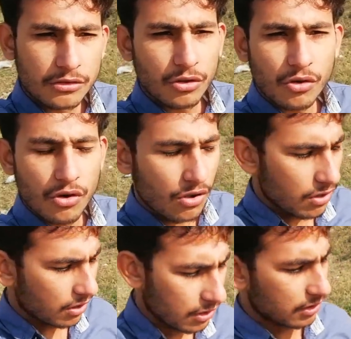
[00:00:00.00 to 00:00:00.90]
तो
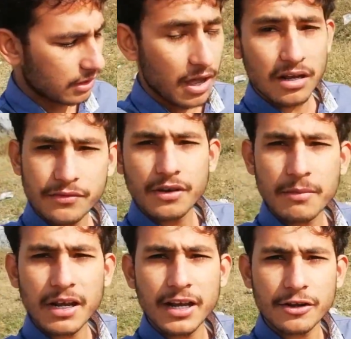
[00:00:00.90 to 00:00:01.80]
आज फिर
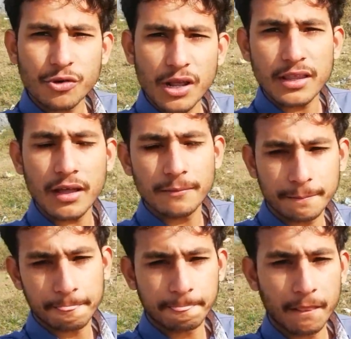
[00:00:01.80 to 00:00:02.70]
मैं लेट ही उठा था
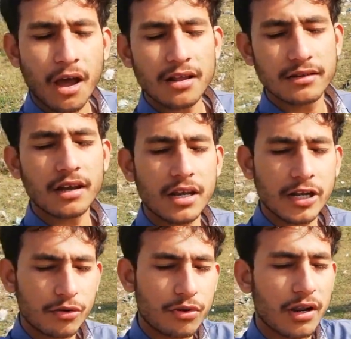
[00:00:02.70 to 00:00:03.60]
आजकल
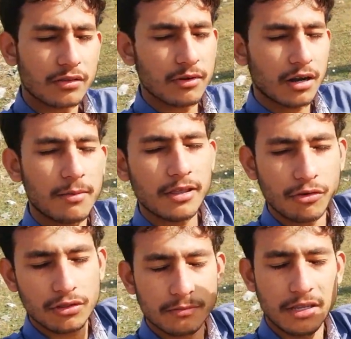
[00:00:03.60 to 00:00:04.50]
लेट उठ रहा है तुम्हारा भाई
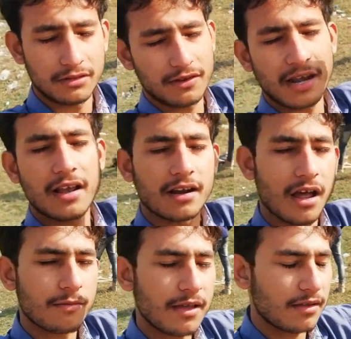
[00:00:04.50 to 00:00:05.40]
कोई तबीयत वगैरह
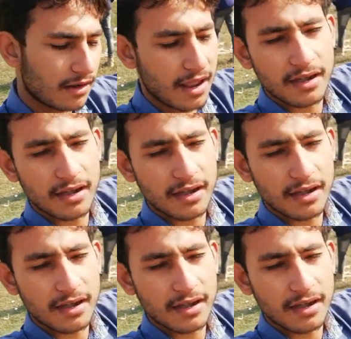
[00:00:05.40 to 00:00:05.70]
ख़राब है रह